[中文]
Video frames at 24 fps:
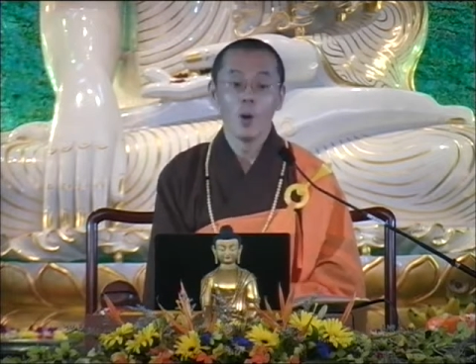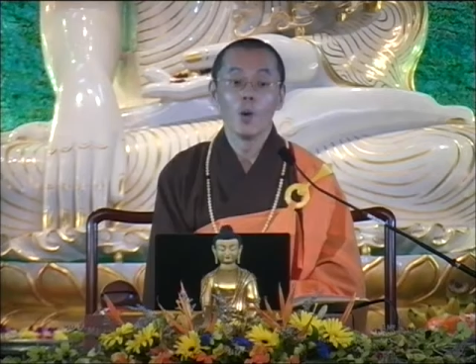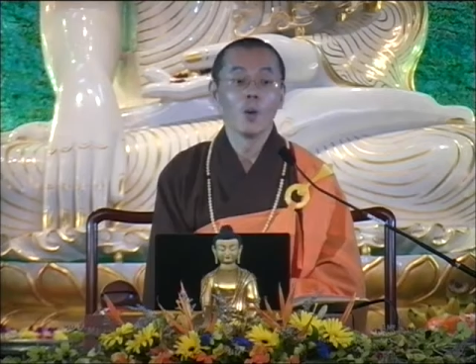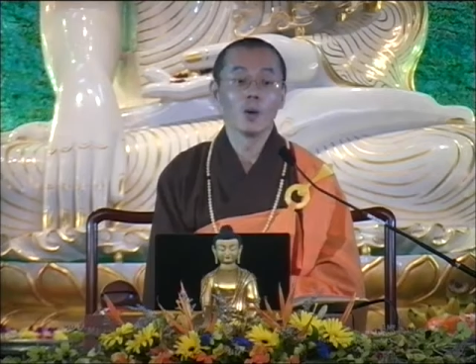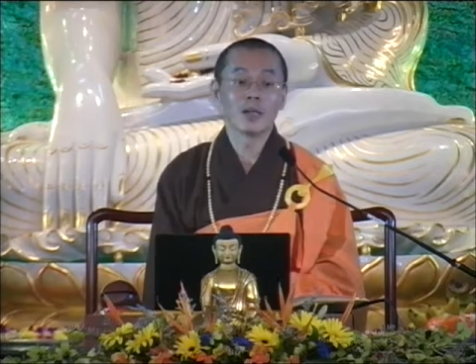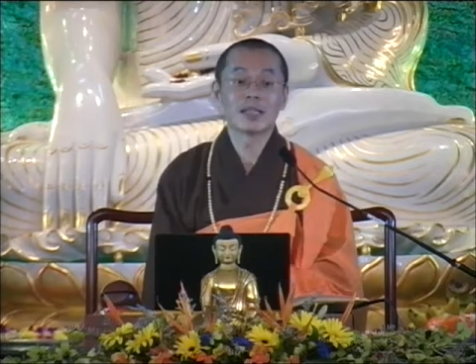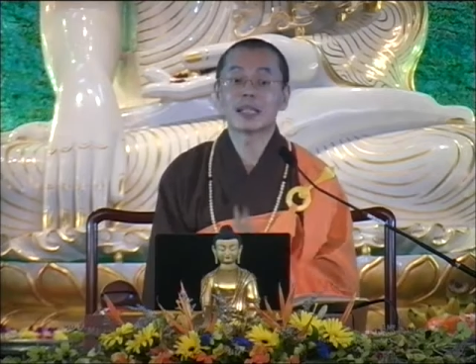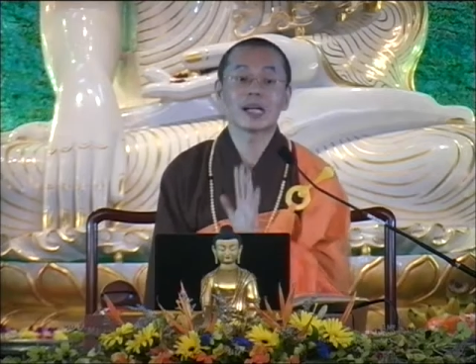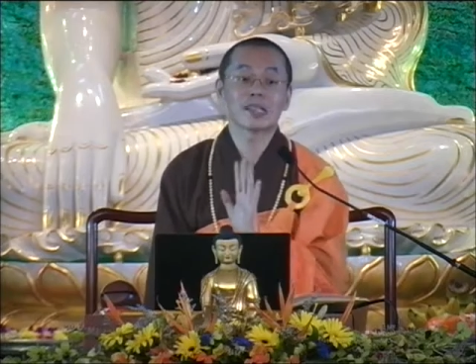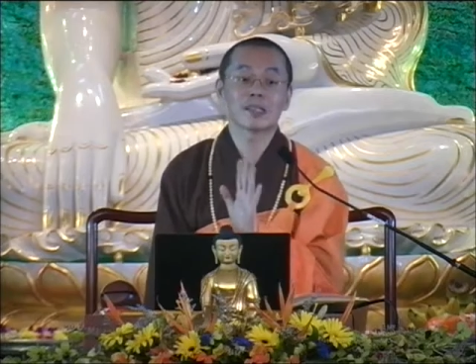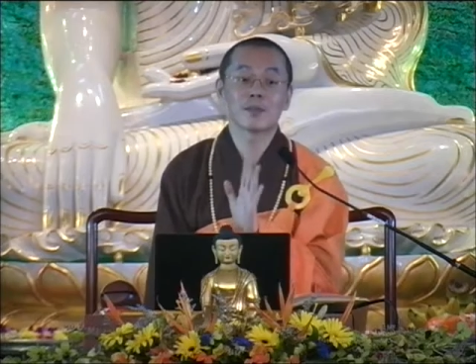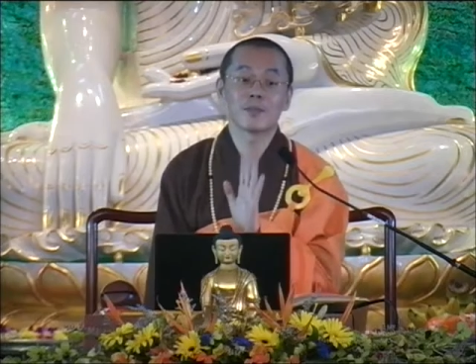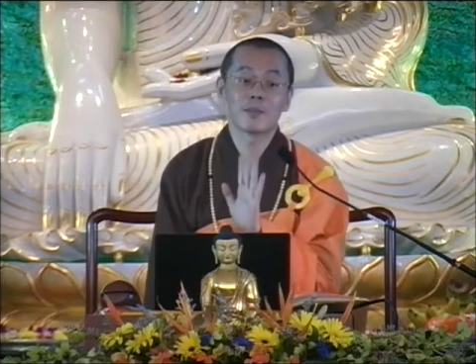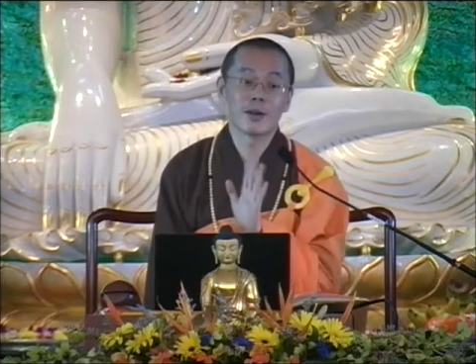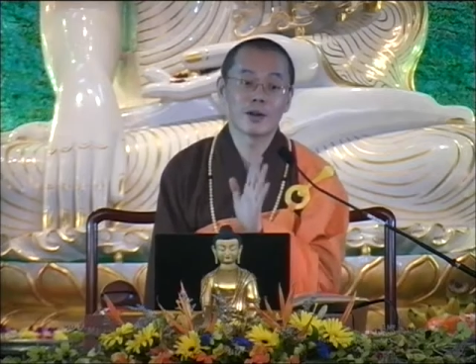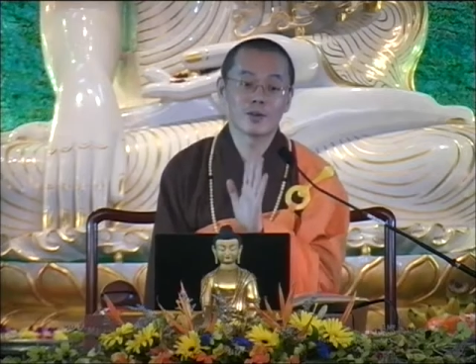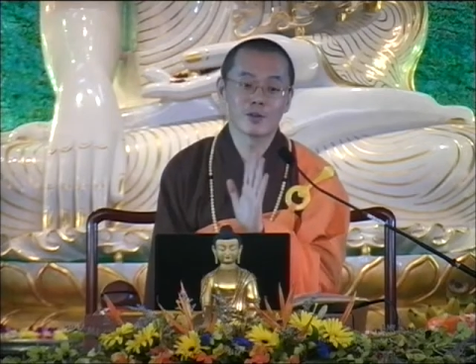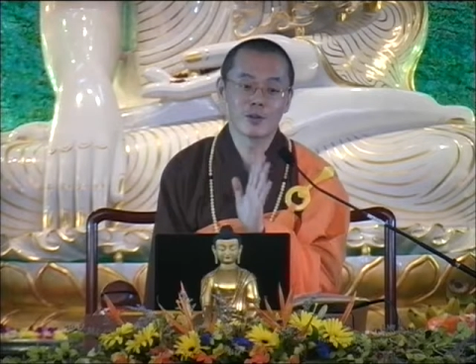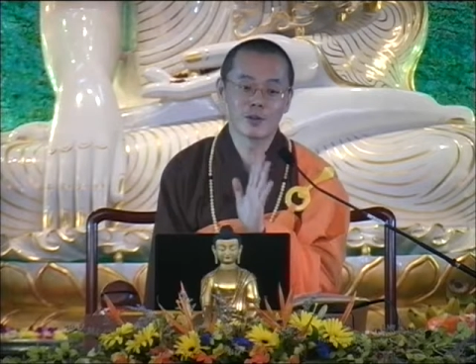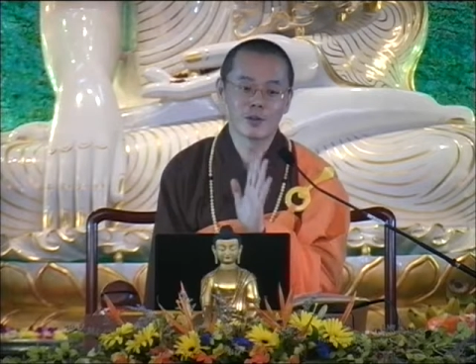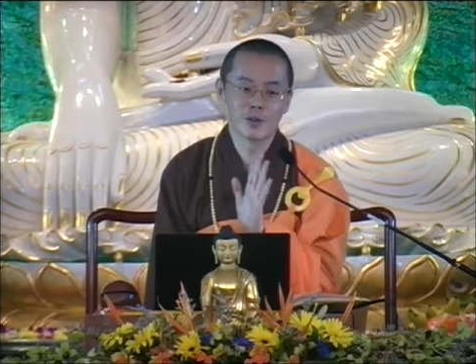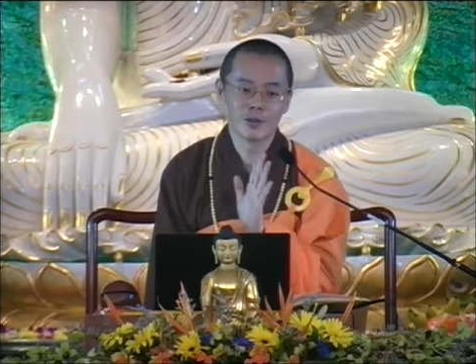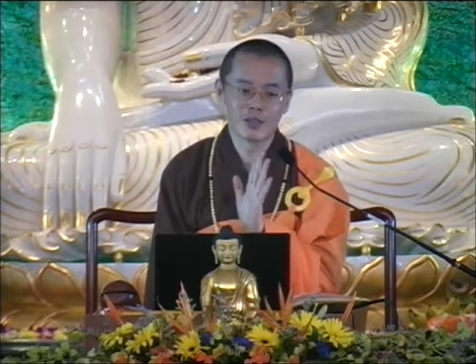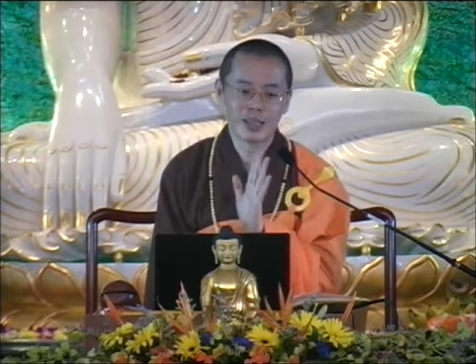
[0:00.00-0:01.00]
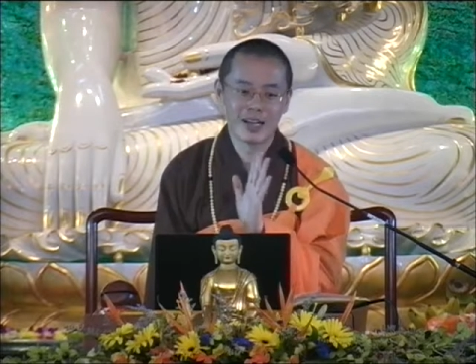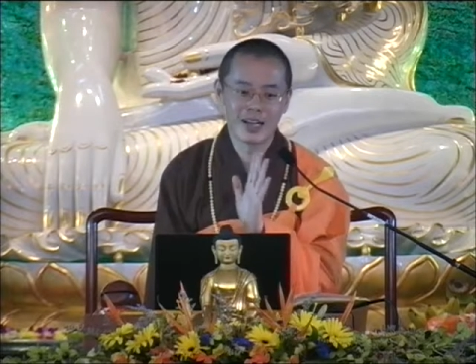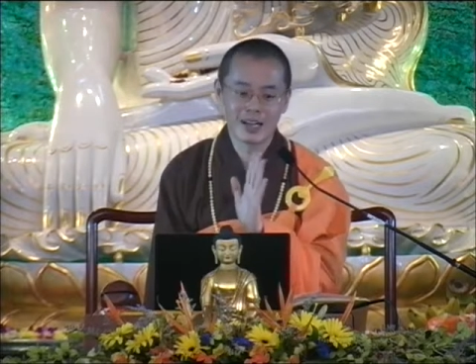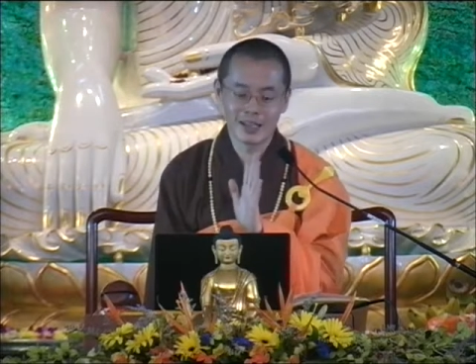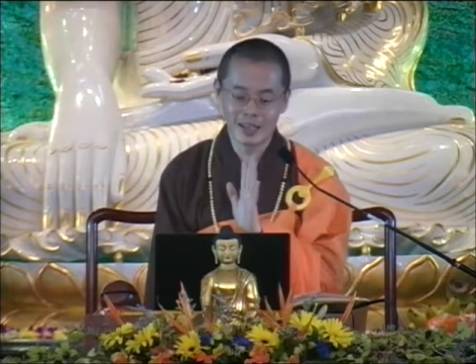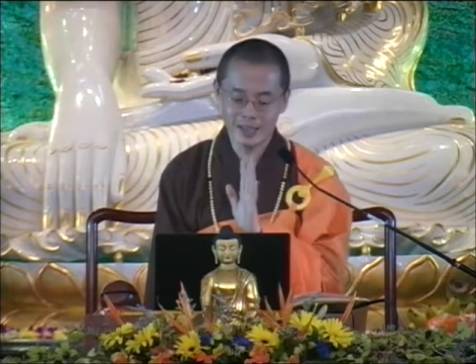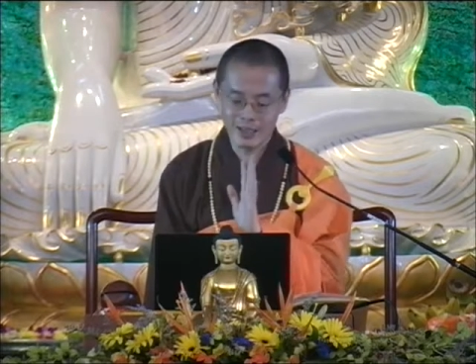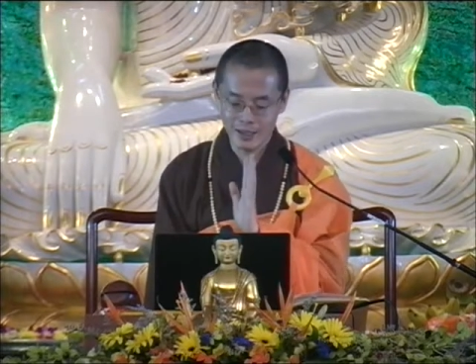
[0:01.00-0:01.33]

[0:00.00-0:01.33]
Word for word: 我下次不要去住那里